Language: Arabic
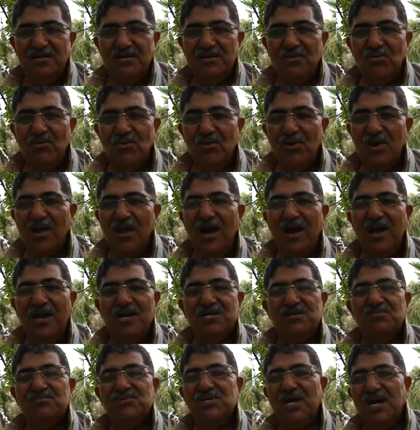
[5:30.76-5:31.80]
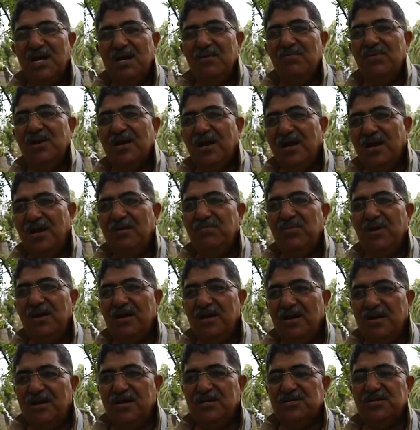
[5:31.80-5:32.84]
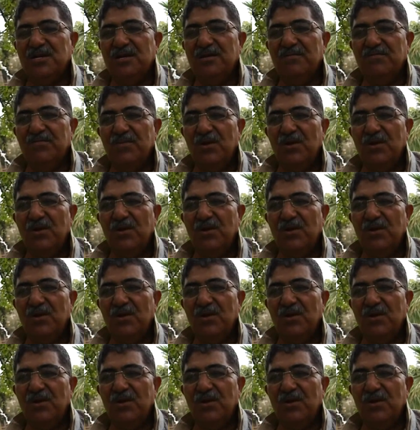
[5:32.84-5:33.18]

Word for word: كل قايرش مجيب الكلابي للنسري